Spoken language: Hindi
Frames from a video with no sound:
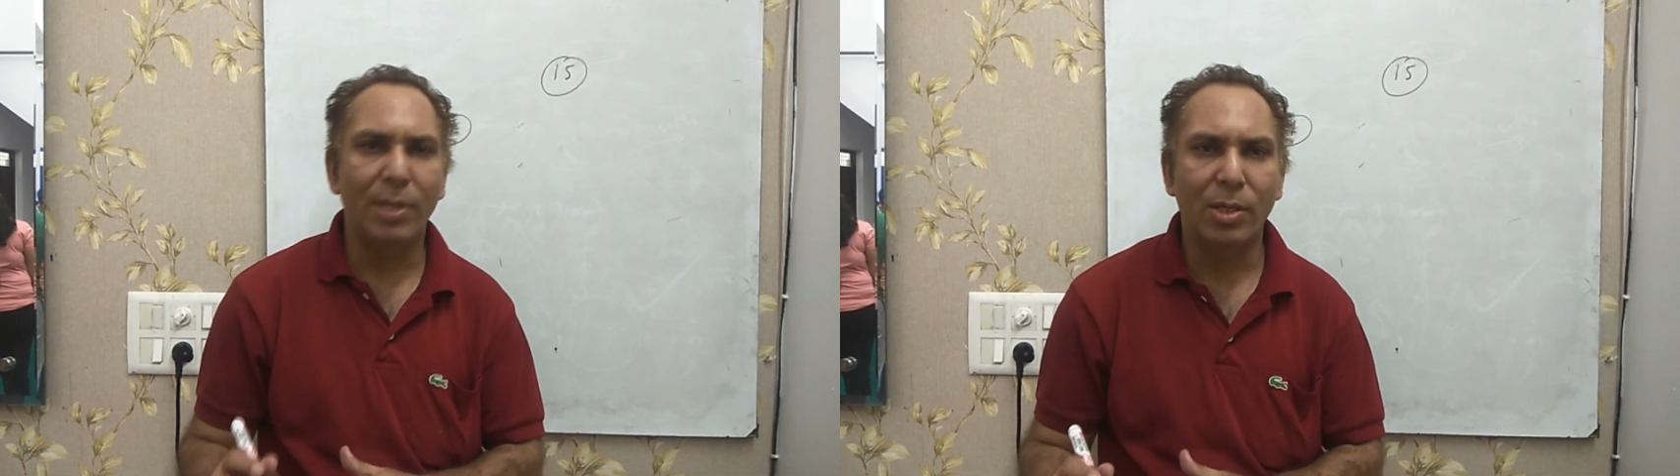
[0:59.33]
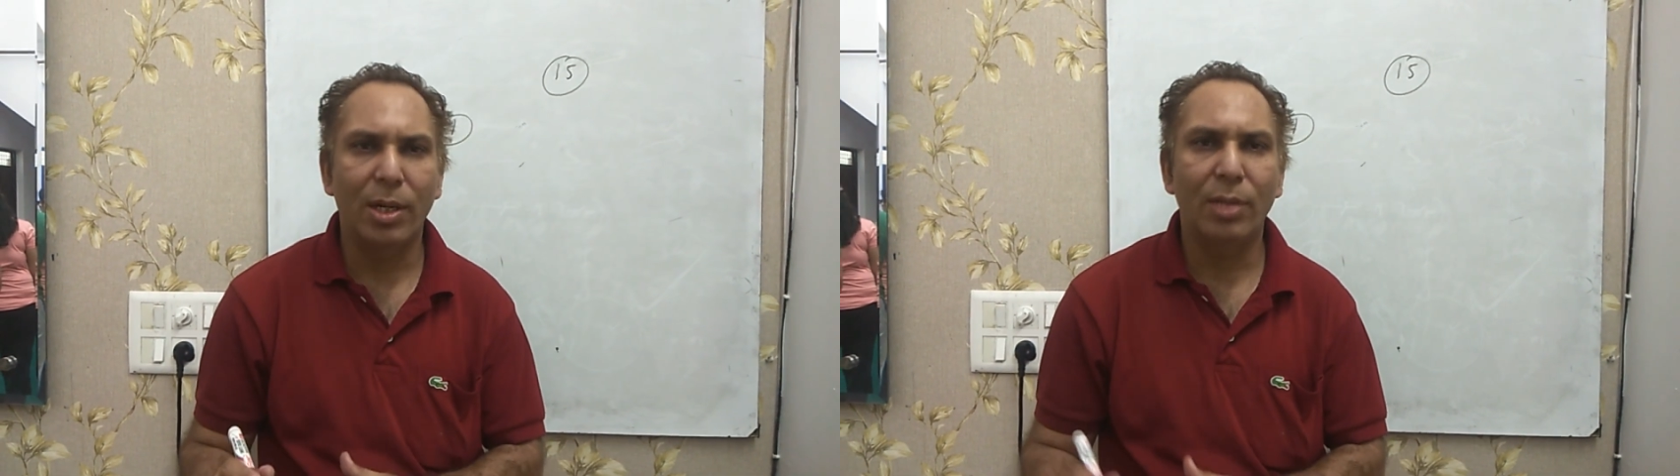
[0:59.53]

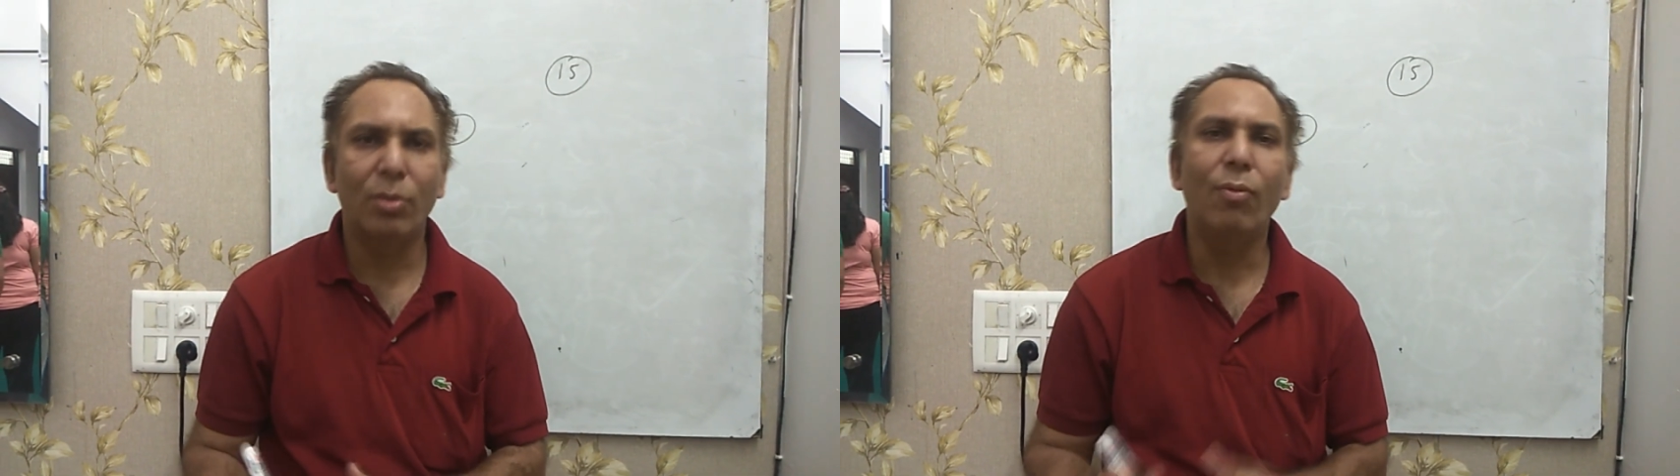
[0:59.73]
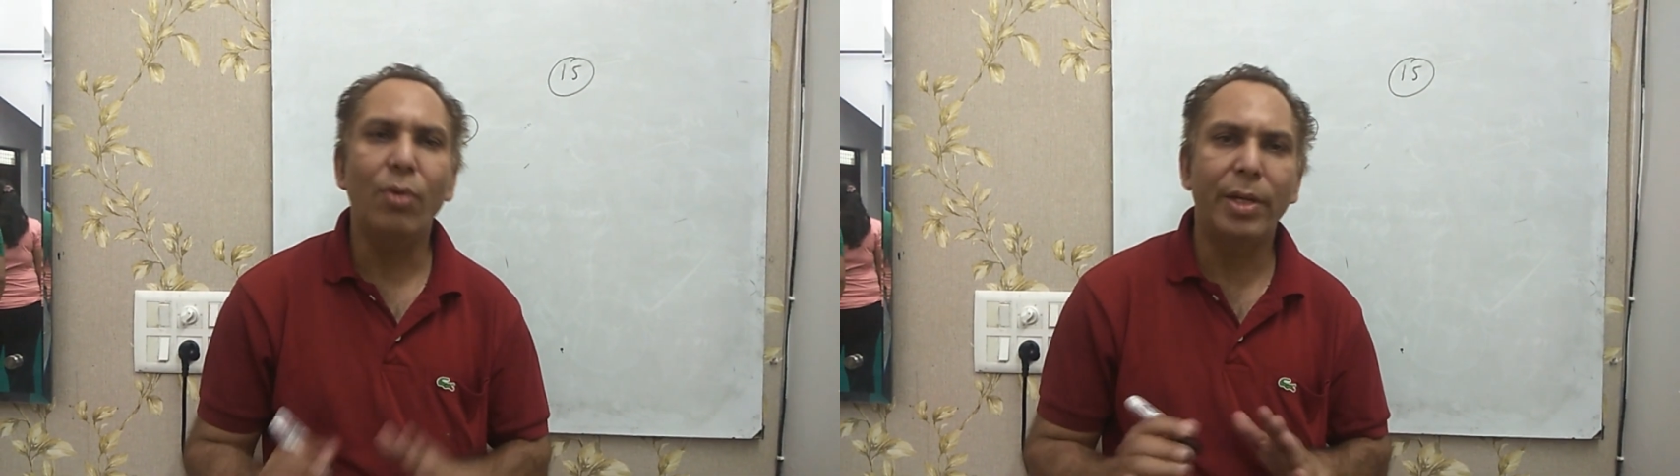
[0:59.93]
पिस्टल है
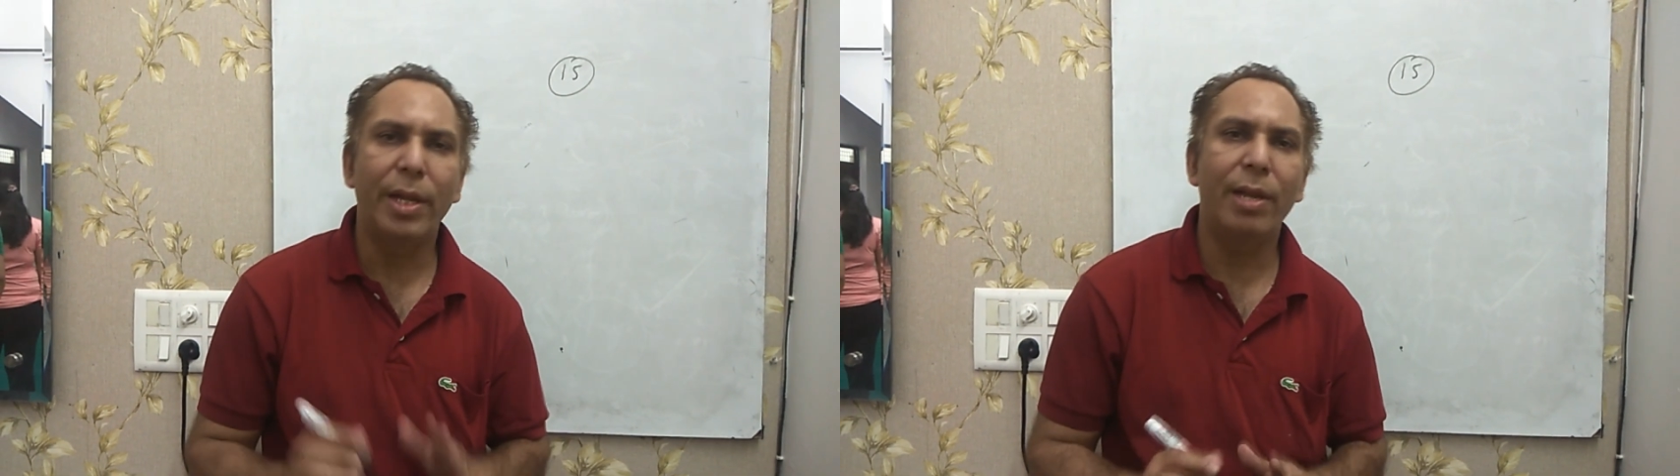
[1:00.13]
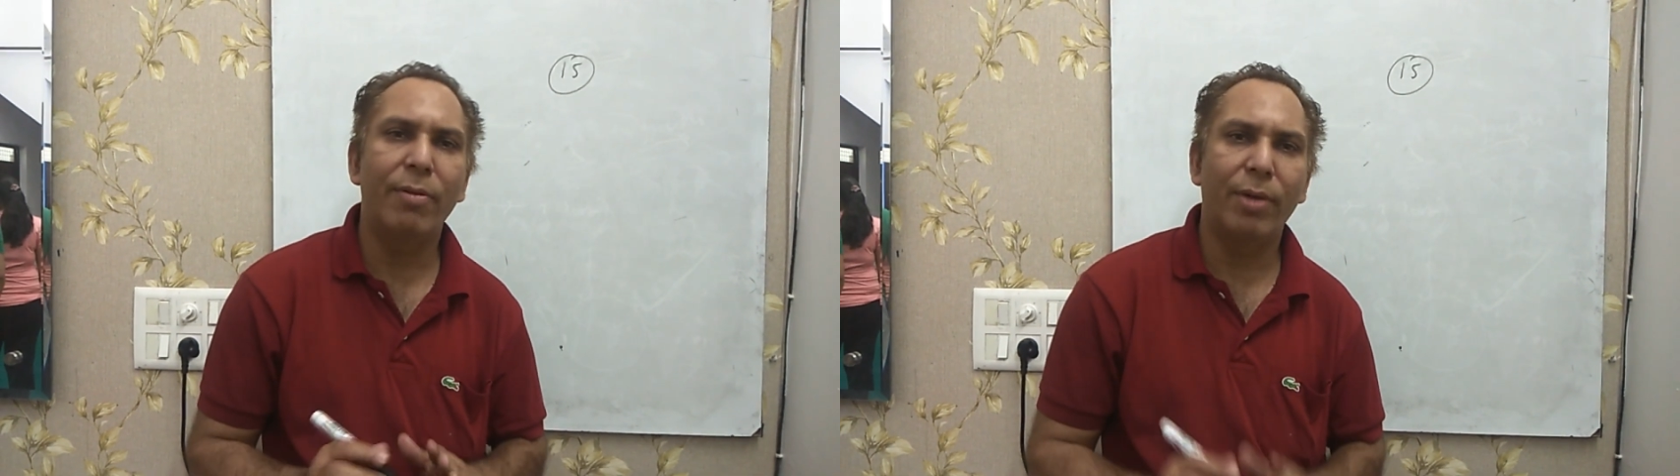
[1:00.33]
जो वो
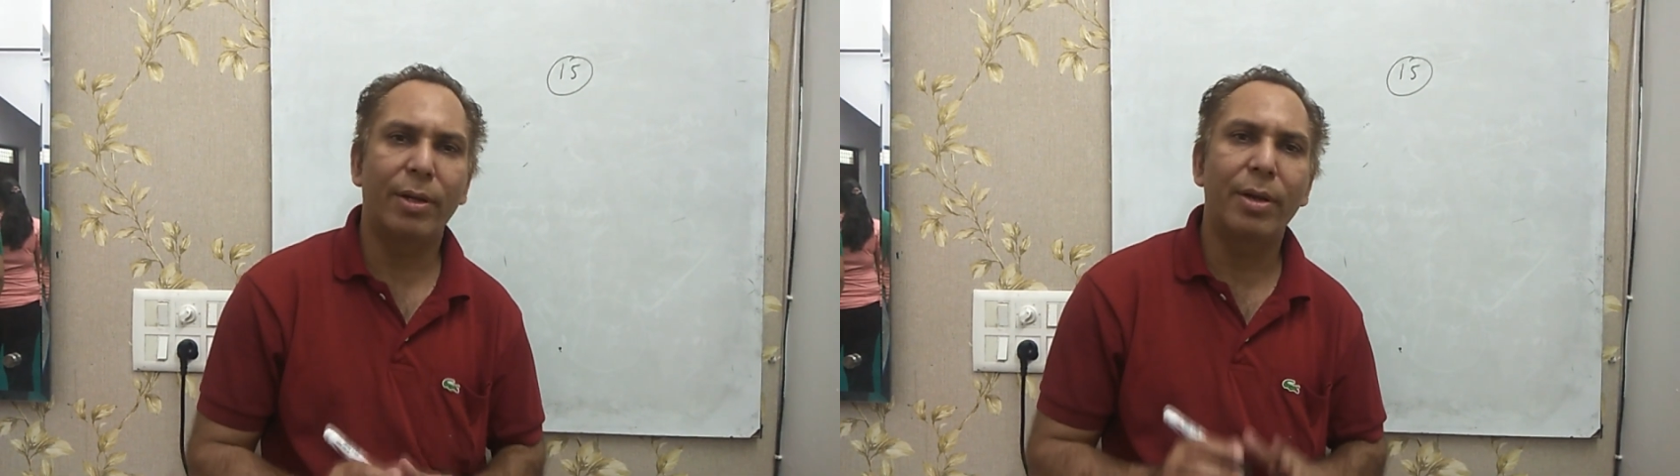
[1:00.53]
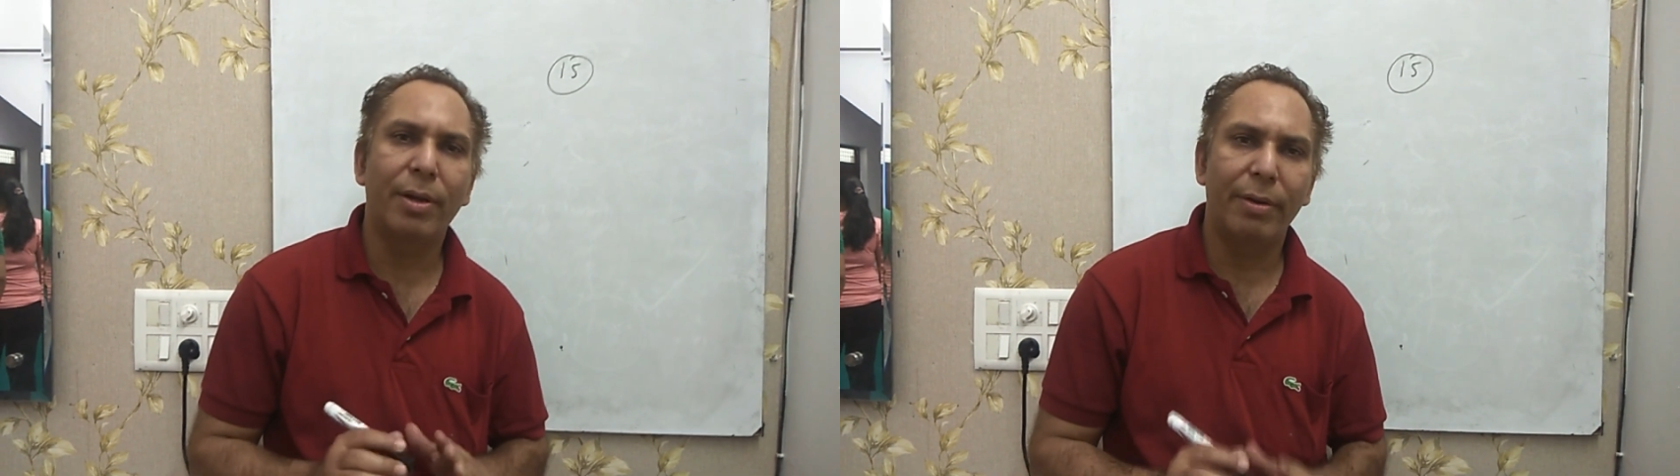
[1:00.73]
ठीक
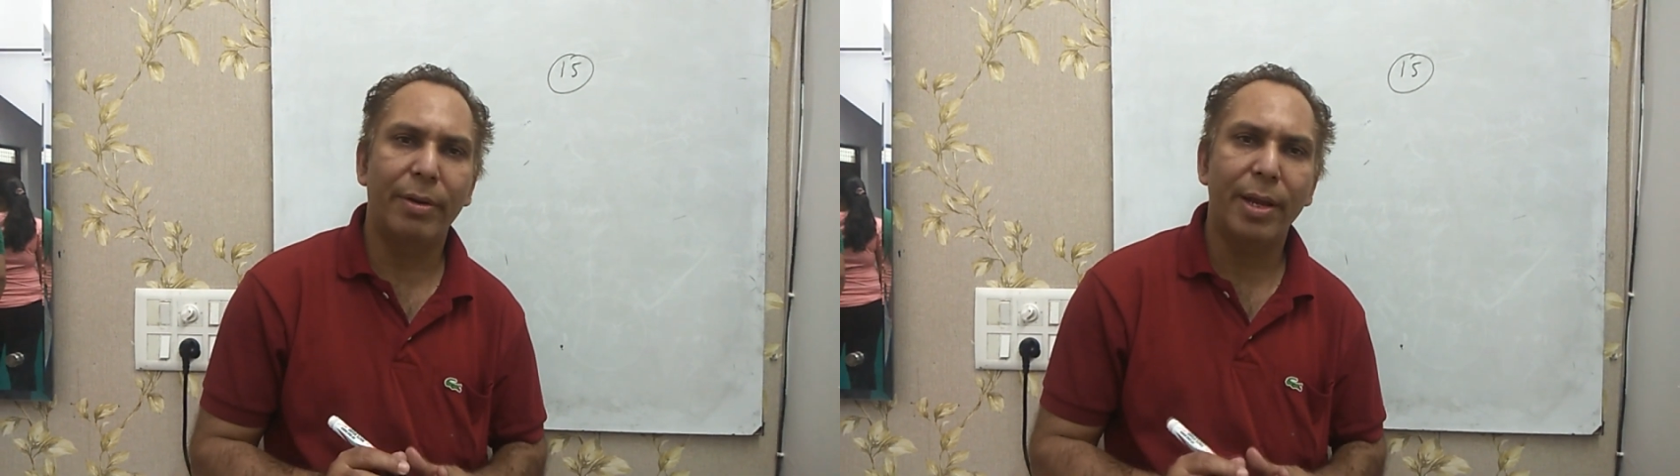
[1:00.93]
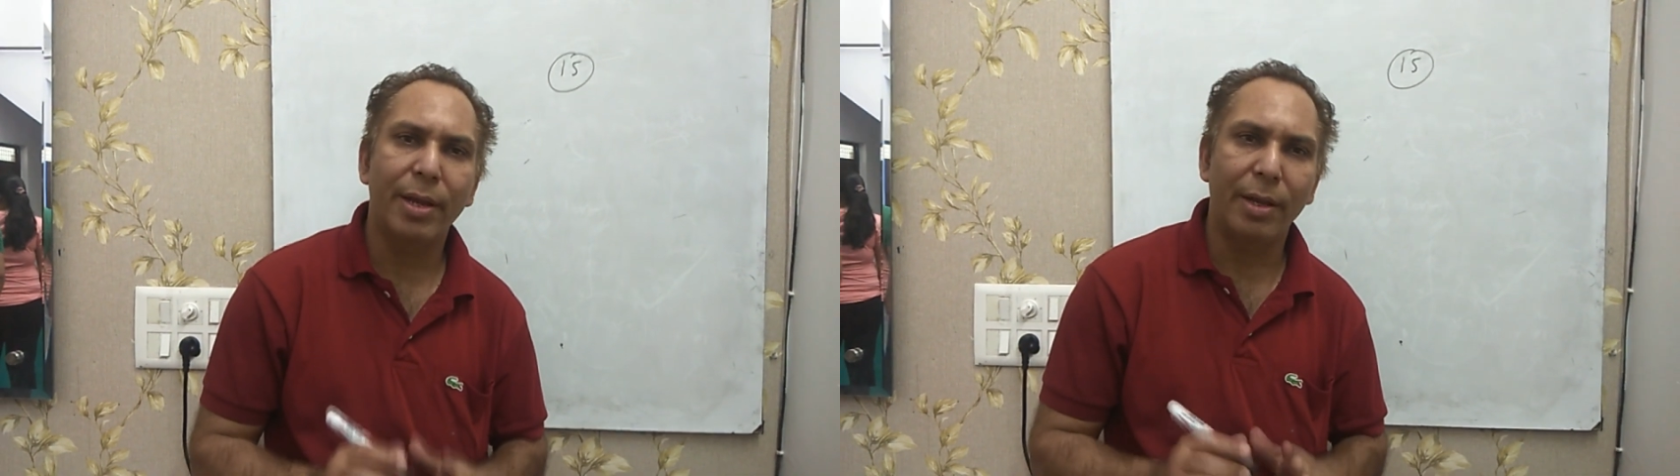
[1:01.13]
वर्क कर रही है